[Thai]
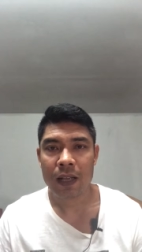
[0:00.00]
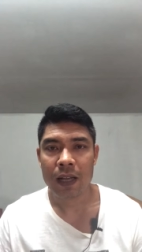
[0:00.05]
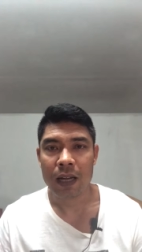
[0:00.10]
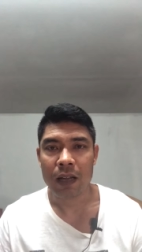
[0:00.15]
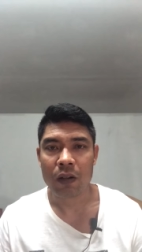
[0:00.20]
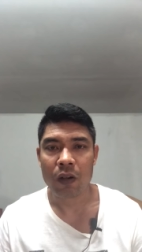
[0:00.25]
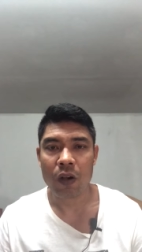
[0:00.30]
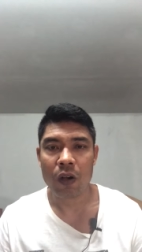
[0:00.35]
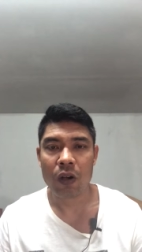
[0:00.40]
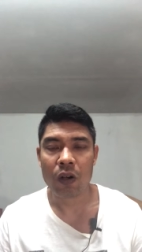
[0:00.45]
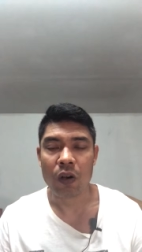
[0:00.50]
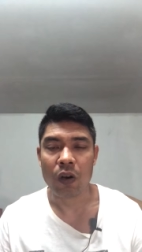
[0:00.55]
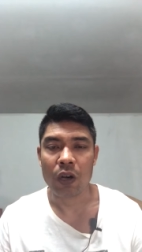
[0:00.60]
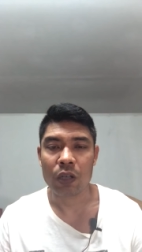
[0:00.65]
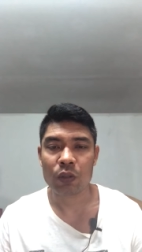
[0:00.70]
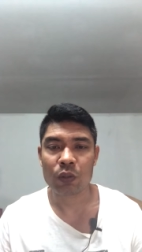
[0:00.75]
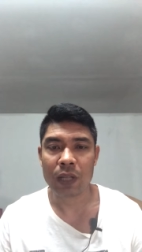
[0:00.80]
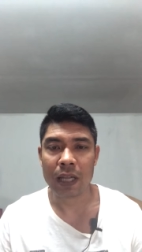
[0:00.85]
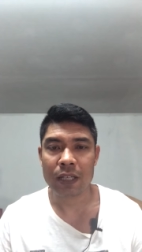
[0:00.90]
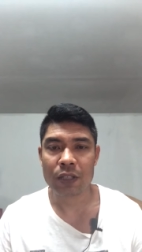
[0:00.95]
แล้วก็ขอ
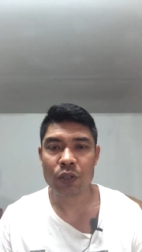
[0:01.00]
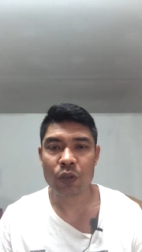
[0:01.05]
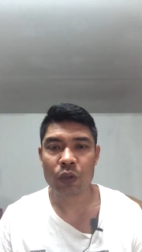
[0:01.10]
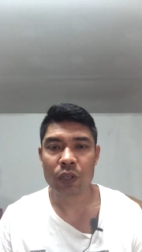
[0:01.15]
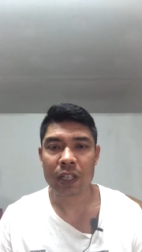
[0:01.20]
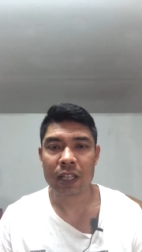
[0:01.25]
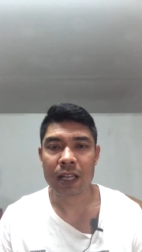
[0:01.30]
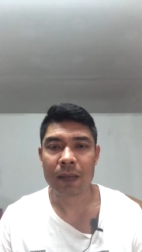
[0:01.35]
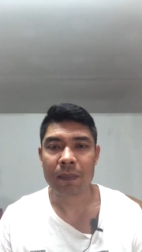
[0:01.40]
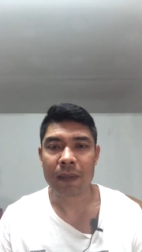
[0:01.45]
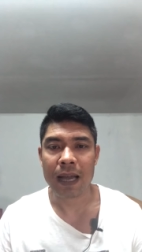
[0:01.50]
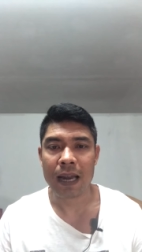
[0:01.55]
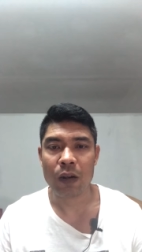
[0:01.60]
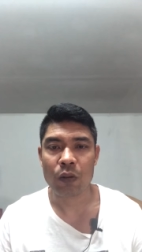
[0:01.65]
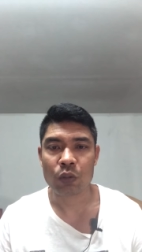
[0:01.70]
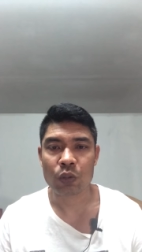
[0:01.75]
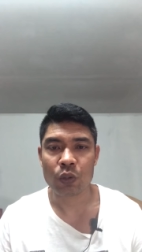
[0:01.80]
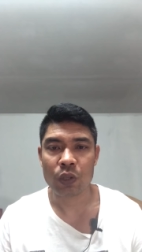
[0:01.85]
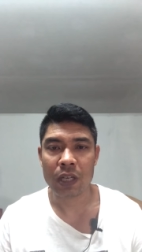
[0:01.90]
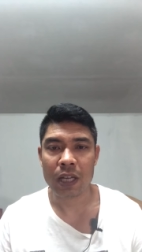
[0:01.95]
ทุกท่านโชคดีกับการล
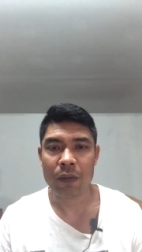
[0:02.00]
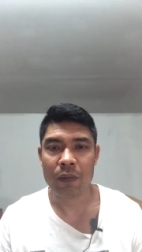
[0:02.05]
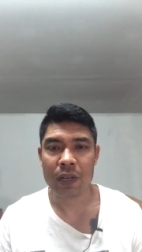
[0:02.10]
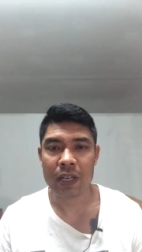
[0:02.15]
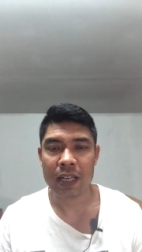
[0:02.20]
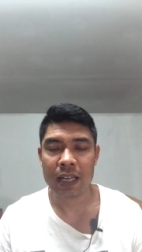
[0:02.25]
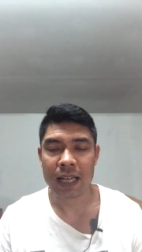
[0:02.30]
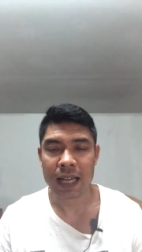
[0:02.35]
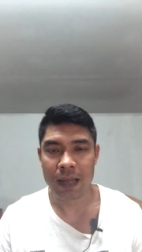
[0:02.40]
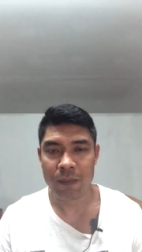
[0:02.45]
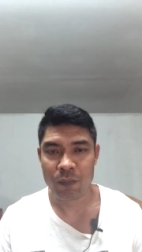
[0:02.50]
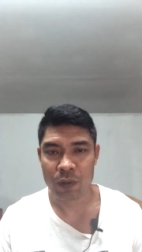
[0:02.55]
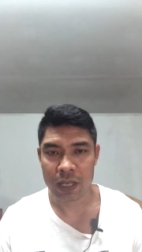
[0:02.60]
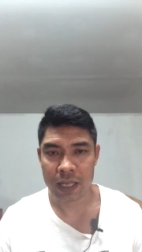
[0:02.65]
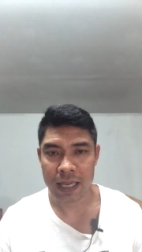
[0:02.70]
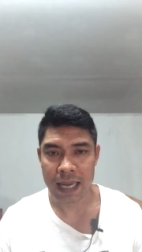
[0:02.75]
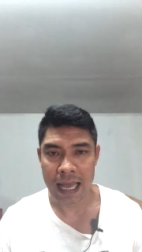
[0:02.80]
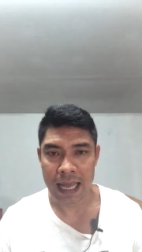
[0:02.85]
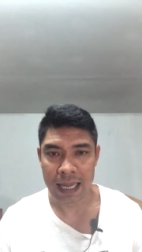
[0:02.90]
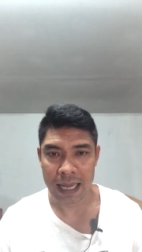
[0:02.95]
งทุนในวันนี้นะครับ วัน
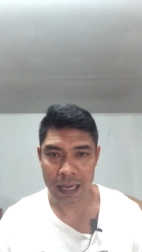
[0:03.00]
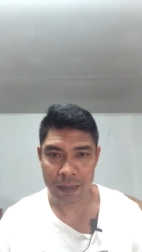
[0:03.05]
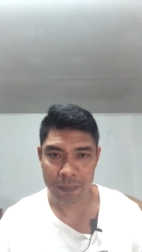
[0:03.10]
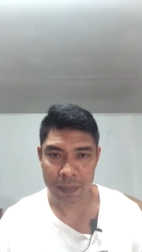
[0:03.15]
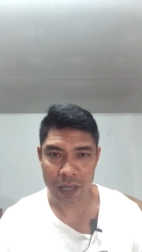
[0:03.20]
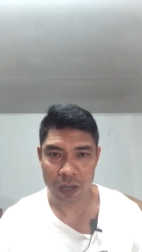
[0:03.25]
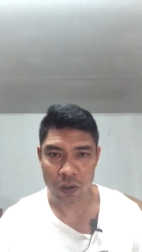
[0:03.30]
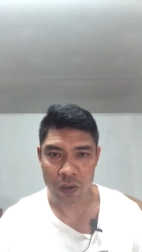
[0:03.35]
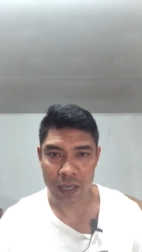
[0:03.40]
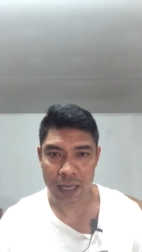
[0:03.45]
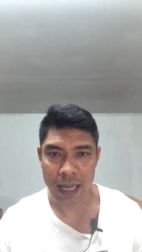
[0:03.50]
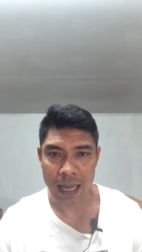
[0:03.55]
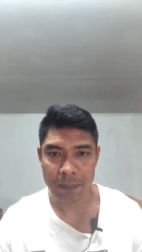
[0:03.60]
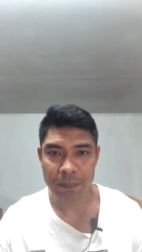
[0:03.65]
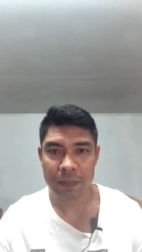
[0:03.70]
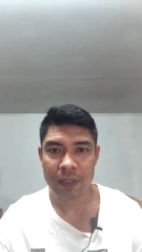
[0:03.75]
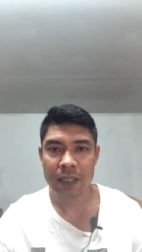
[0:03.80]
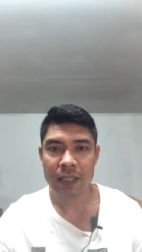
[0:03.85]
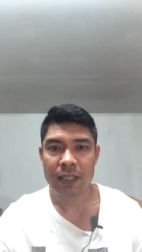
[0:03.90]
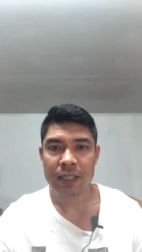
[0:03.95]
นี้ลากันไปก่อนนะครับ
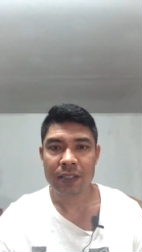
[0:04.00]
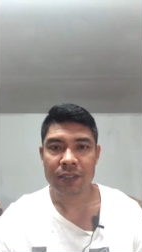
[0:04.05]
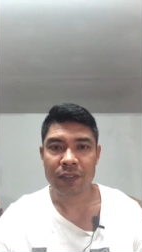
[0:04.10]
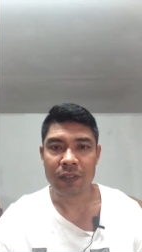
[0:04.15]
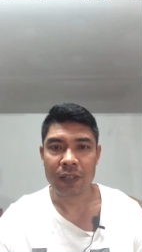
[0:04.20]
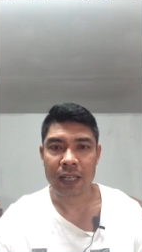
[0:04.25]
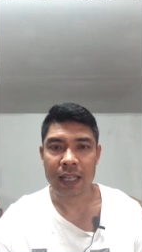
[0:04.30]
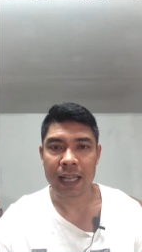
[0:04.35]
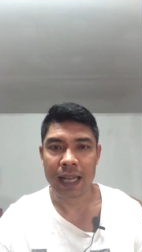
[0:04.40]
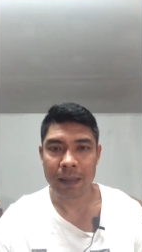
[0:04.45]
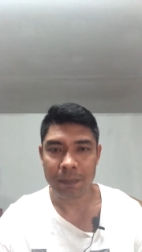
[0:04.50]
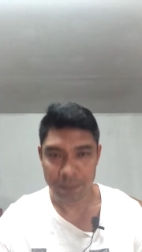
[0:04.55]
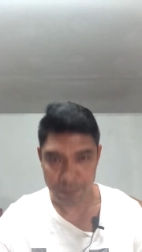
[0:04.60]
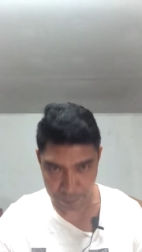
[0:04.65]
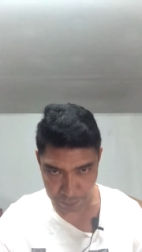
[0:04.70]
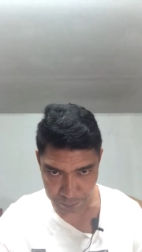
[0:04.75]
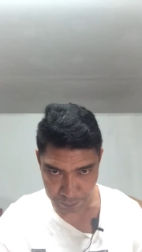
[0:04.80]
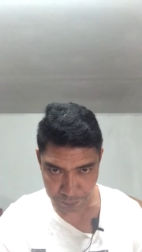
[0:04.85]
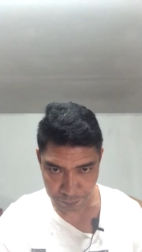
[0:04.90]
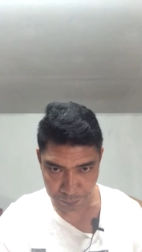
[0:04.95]
สวัสดีครับ